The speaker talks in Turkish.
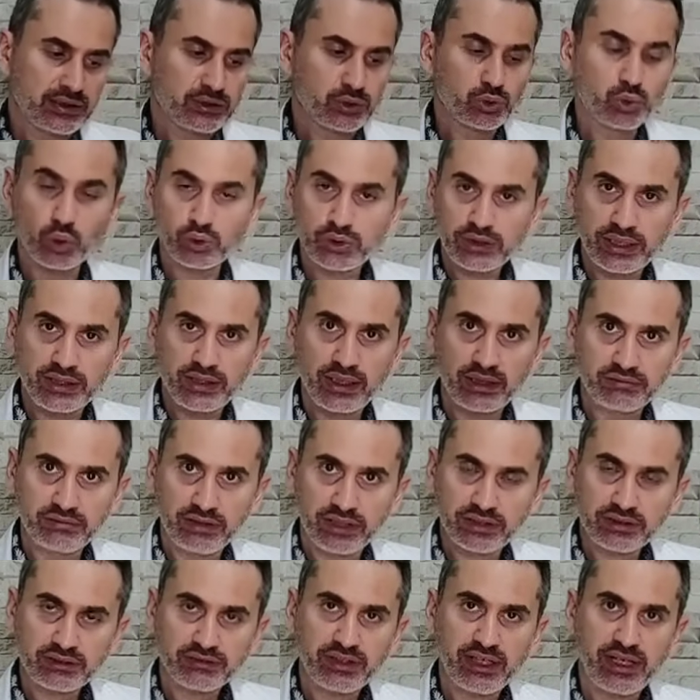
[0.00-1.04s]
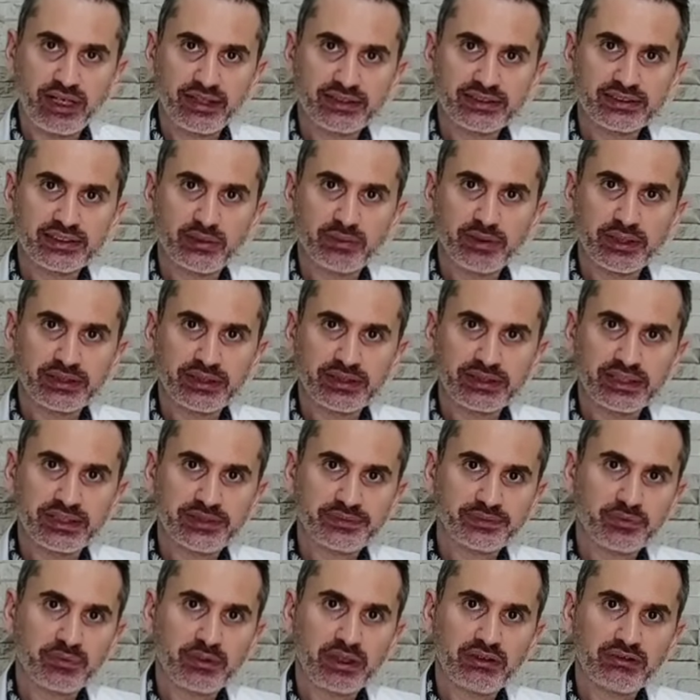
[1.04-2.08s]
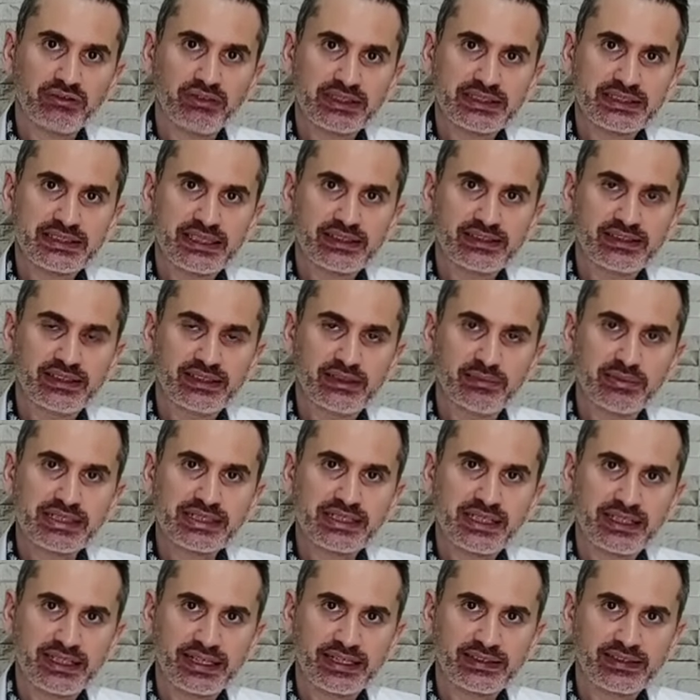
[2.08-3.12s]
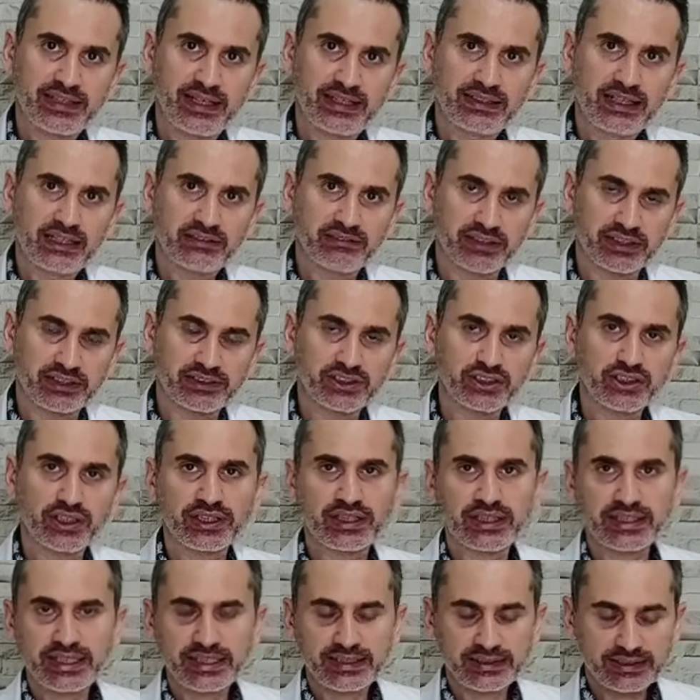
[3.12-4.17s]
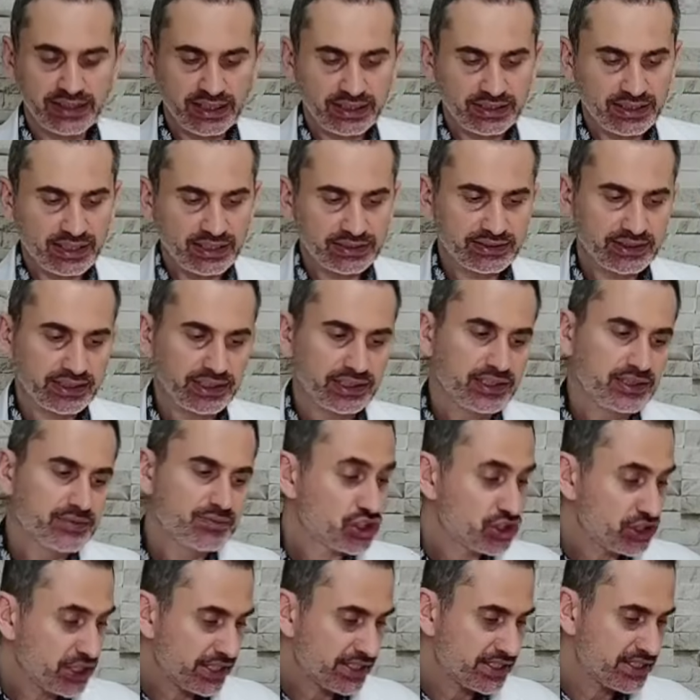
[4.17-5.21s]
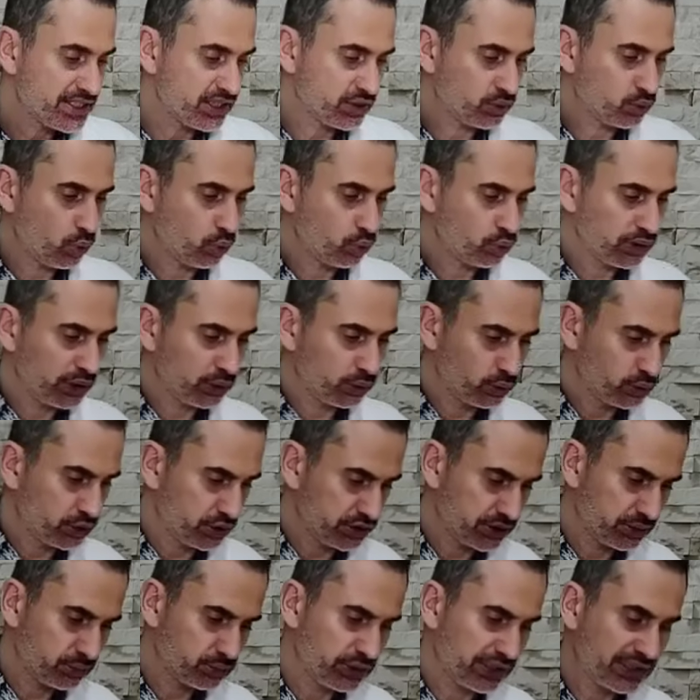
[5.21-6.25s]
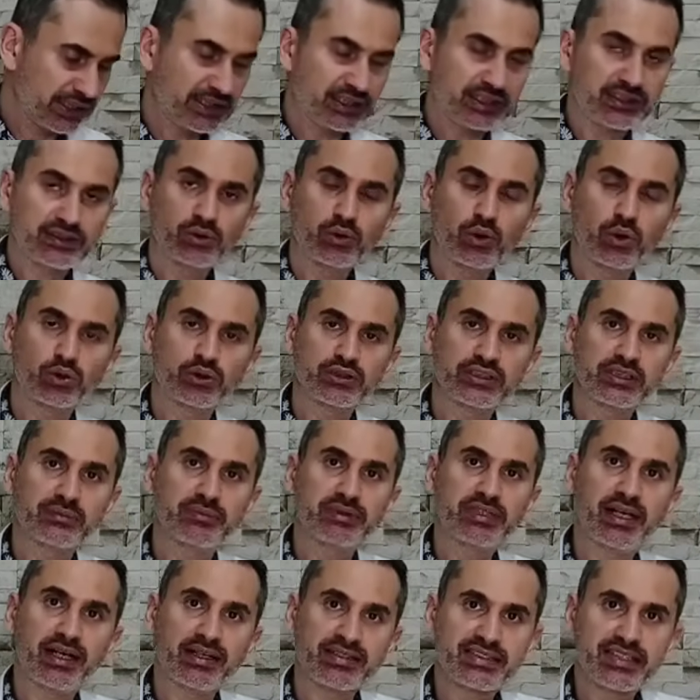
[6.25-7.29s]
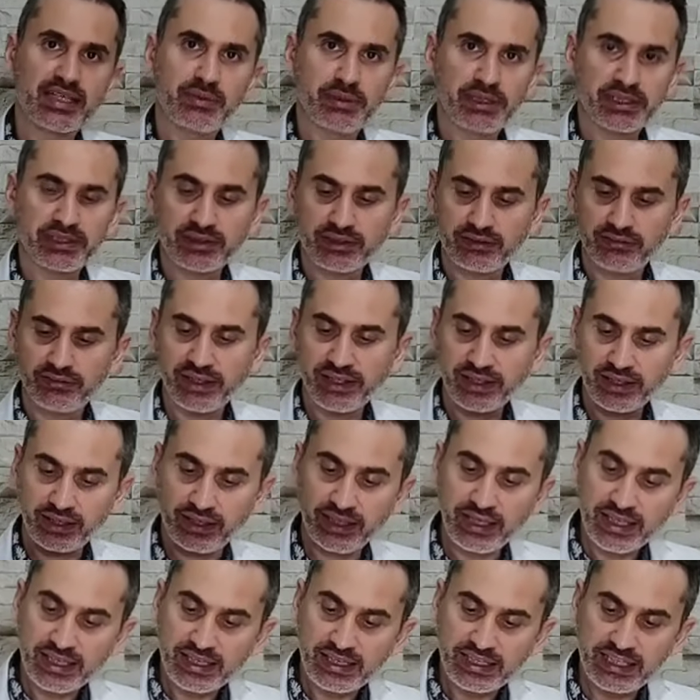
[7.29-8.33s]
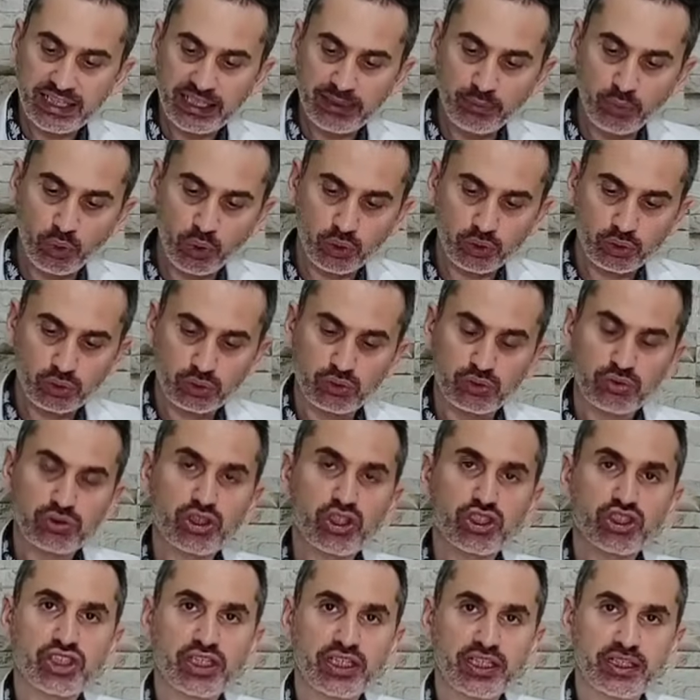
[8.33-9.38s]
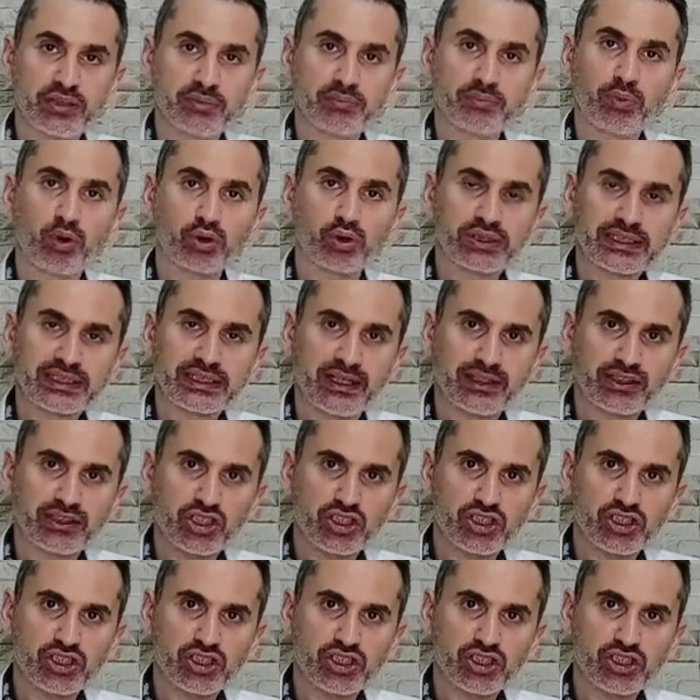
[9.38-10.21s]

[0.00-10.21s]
notalar var ve aynı zamanda da faset dediğimiz karakterler var. İşte karakterlerde çiçeksi kokular oluyor. İşte burada gördüğünüz gibi yasemin veya limon çiçeği, portakal